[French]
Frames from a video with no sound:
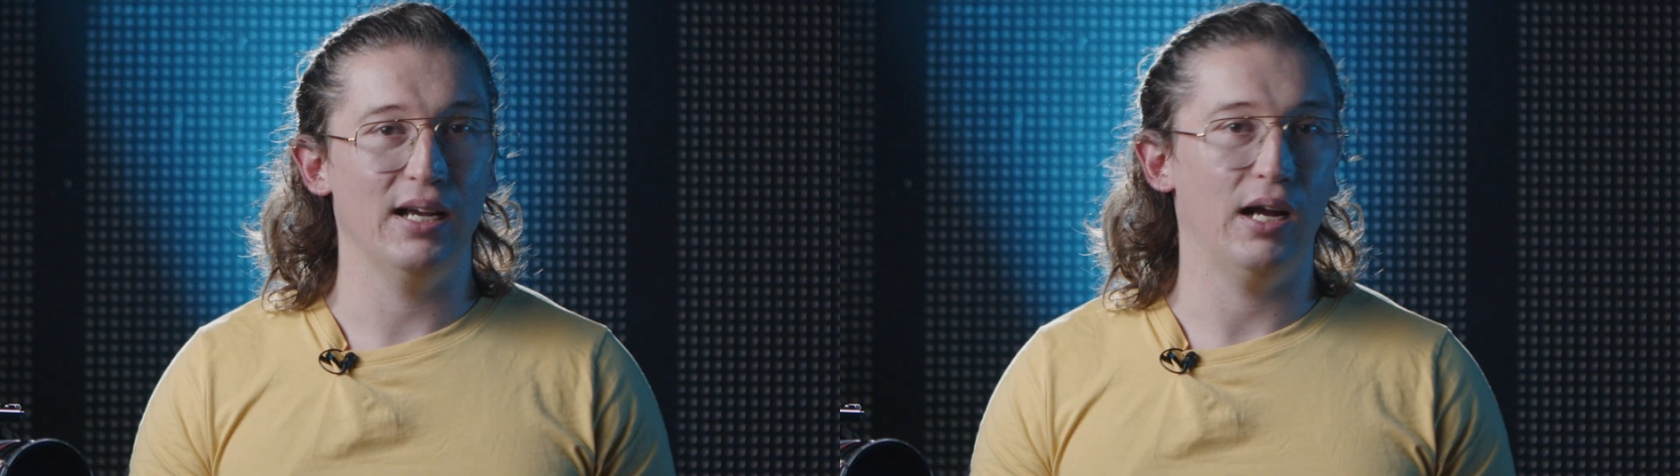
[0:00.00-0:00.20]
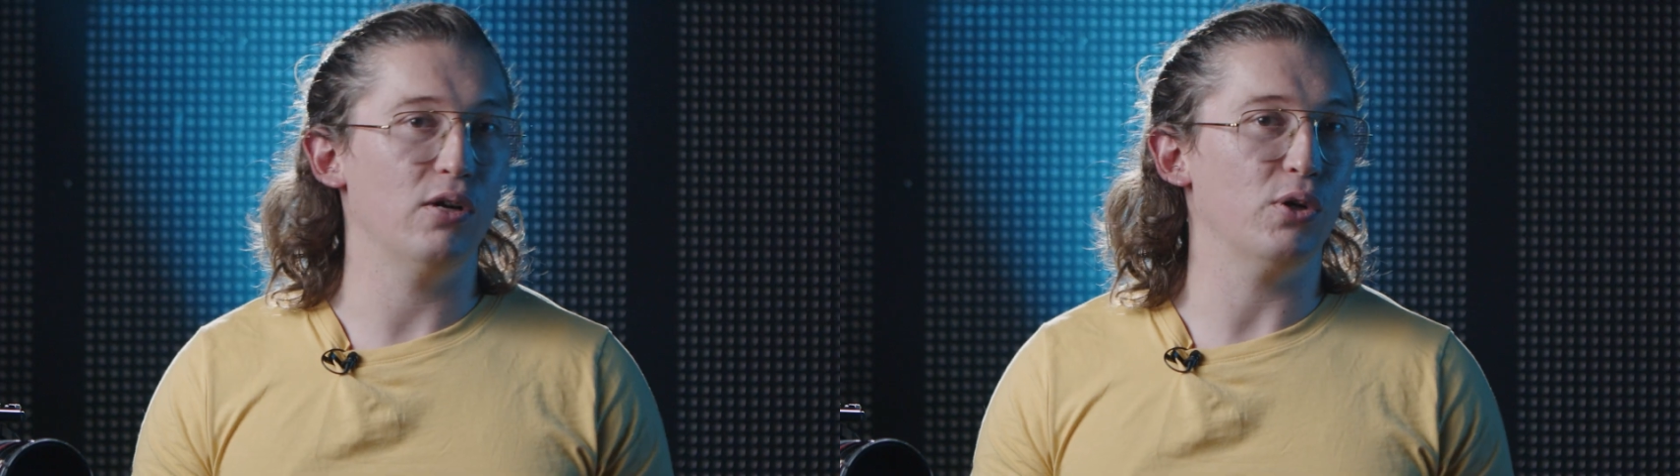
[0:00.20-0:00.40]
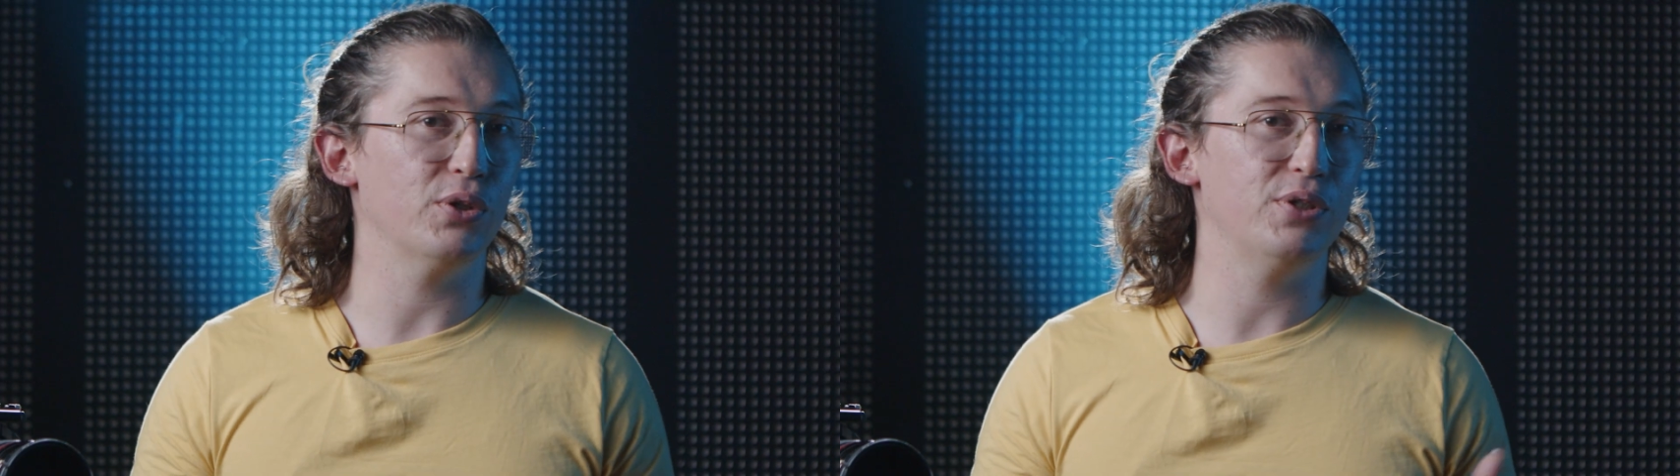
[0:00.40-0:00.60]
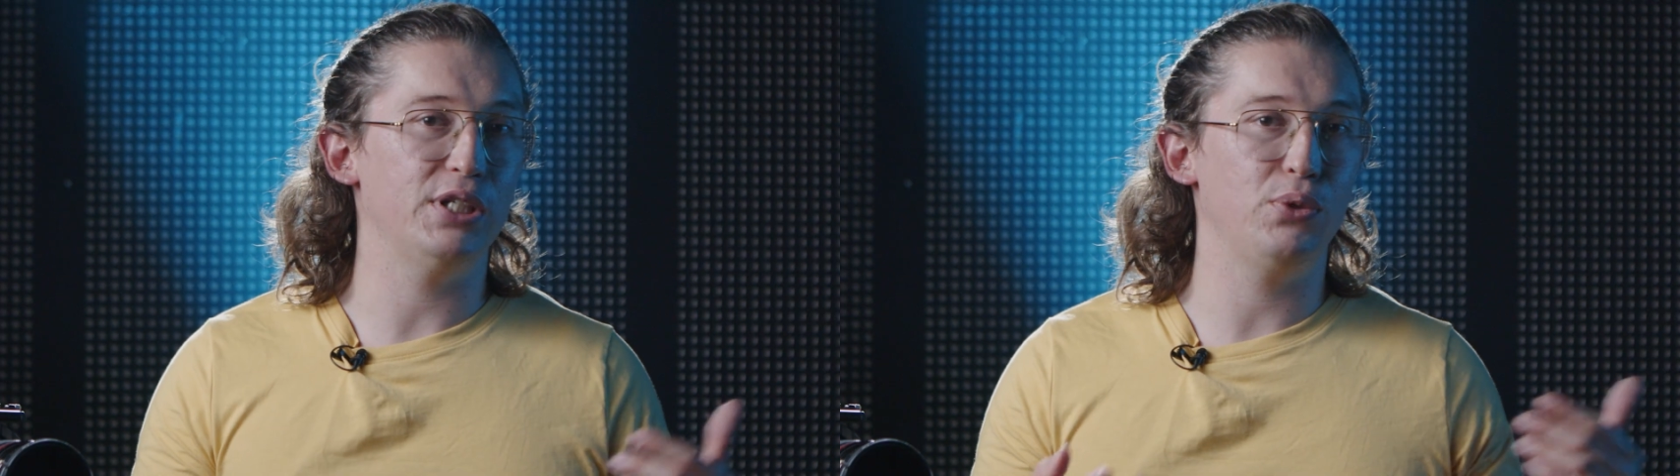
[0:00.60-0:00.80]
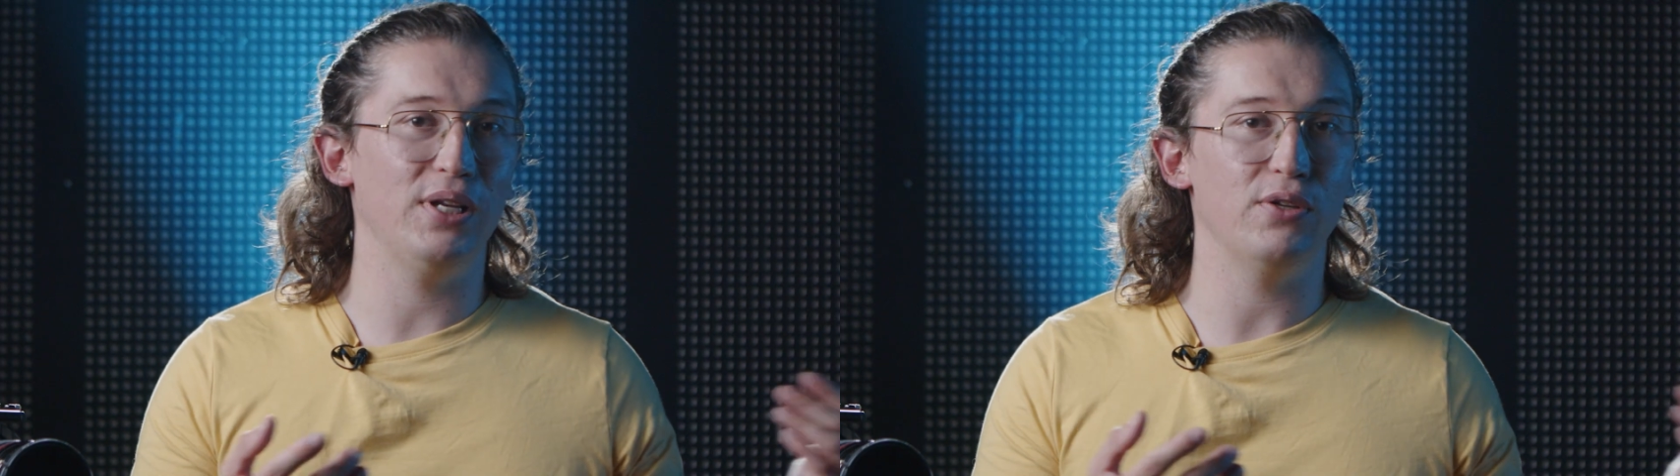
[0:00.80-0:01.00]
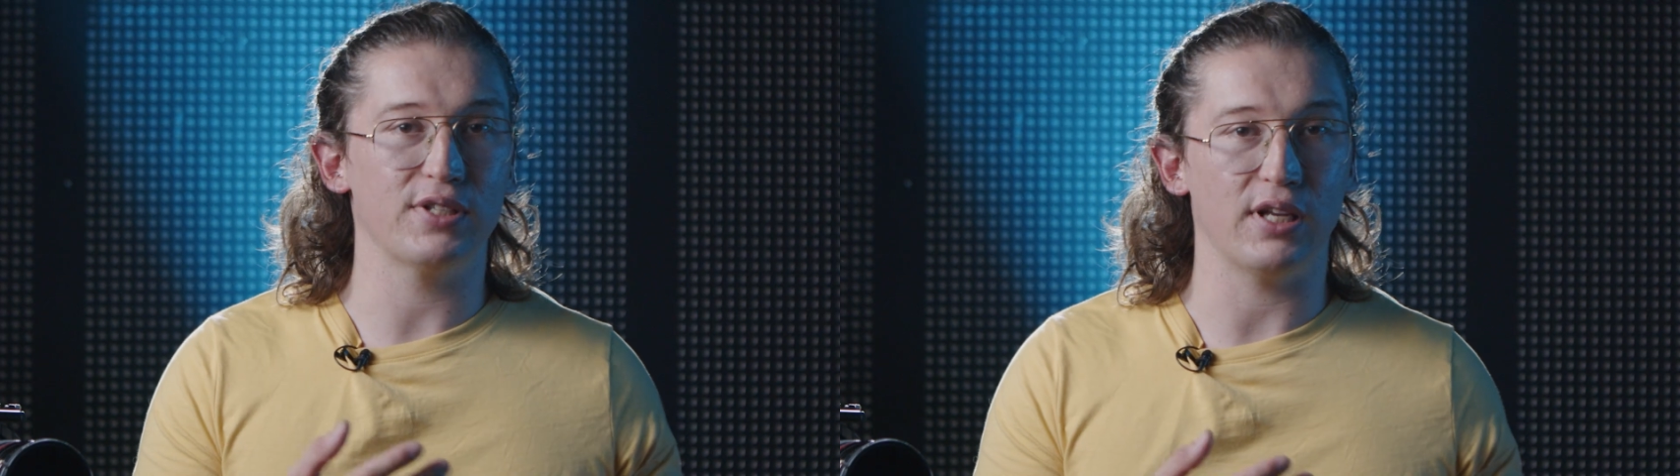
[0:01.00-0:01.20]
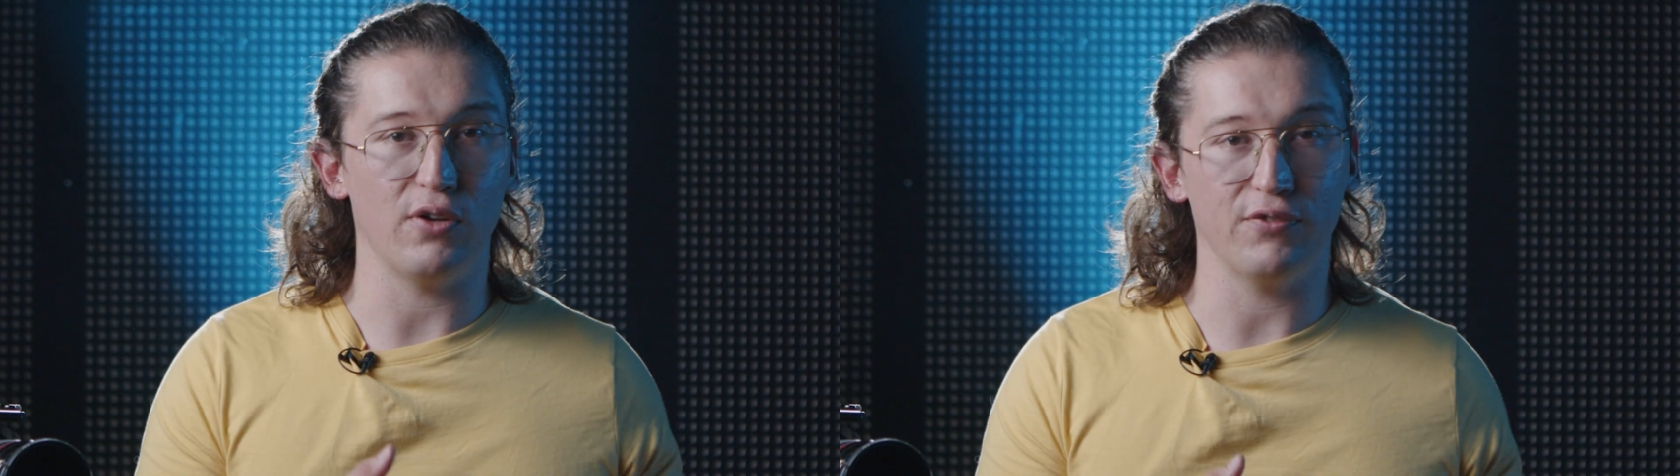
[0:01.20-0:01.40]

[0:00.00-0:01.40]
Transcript: Alors que si tu es dans un